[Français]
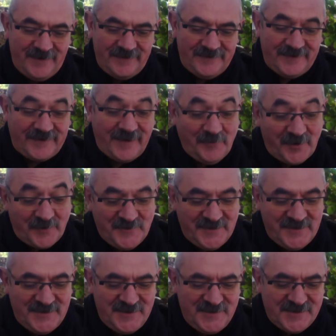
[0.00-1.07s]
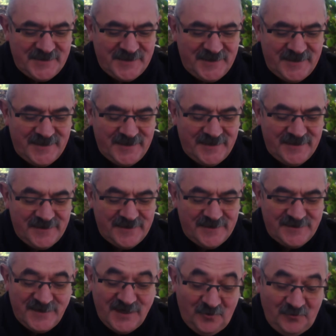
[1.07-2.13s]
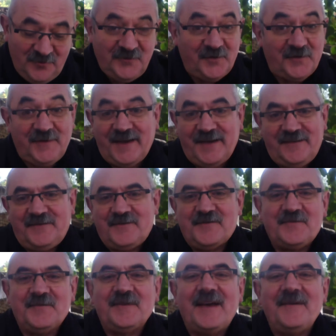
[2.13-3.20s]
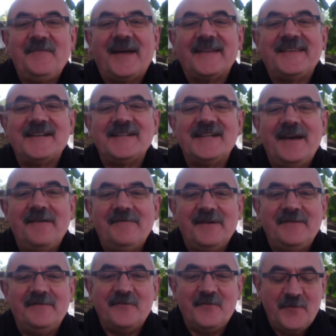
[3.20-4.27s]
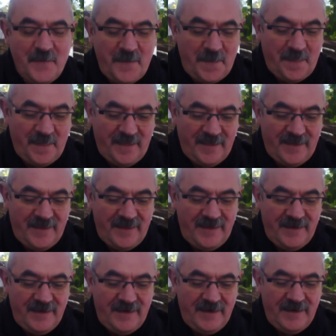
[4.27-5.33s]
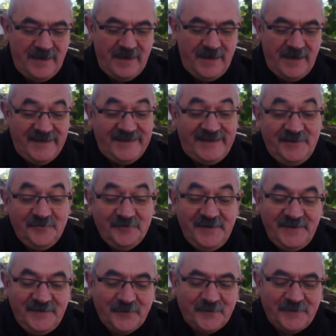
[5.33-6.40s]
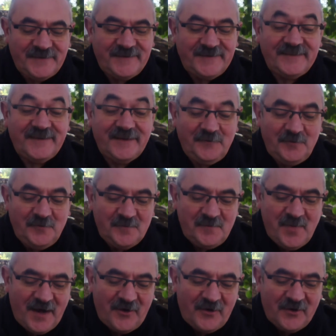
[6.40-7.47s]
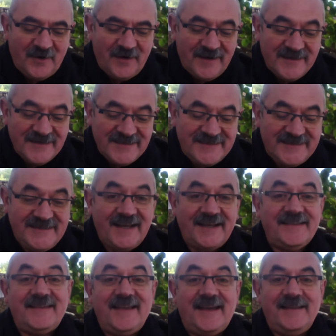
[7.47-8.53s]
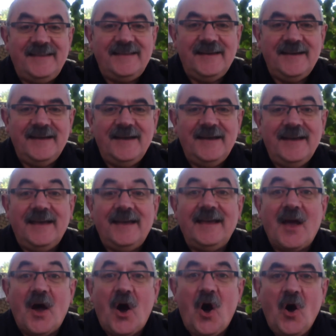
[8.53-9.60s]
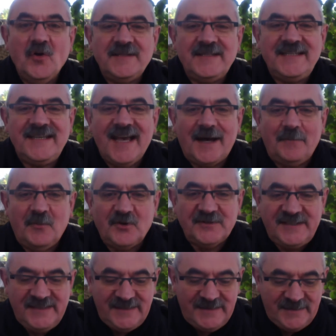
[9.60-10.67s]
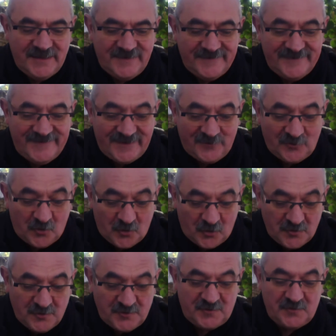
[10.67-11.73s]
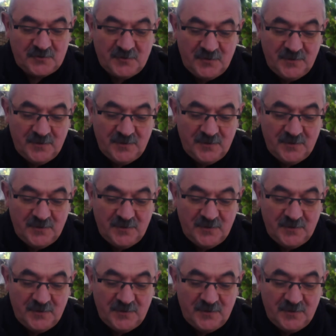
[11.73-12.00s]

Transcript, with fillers: Cet après-midi, j'ai lu ce texte que je voudrais partager avec vous, qui nous dit ceci, c'est une parole certaine et entièrement digne d'être reçue,